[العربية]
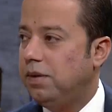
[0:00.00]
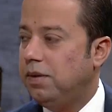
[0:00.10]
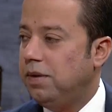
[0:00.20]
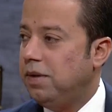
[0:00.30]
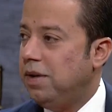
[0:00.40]
اقول
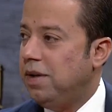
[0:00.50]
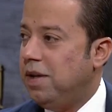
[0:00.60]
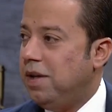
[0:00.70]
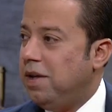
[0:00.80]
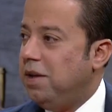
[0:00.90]
لك مساء الورد.
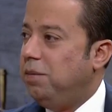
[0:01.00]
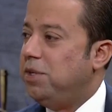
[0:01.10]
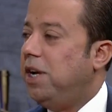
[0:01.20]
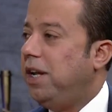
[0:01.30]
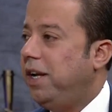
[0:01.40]

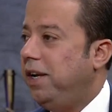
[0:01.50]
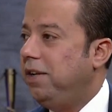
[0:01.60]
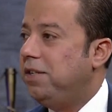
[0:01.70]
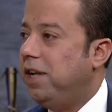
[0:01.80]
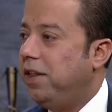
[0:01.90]
مساء الخير
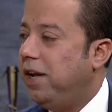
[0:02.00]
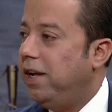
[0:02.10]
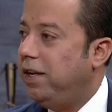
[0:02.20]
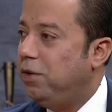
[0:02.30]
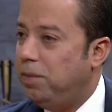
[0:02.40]
استاذ
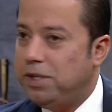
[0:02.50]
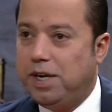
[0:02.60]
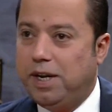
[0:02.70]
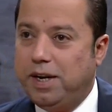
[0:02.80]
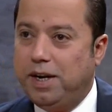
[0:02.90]
رايد ومساء
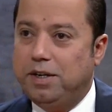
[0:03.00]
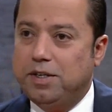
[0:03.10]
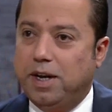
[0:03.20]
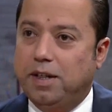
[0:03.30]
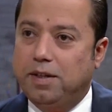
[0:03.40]
الخير
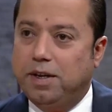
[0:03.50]
الاستاذ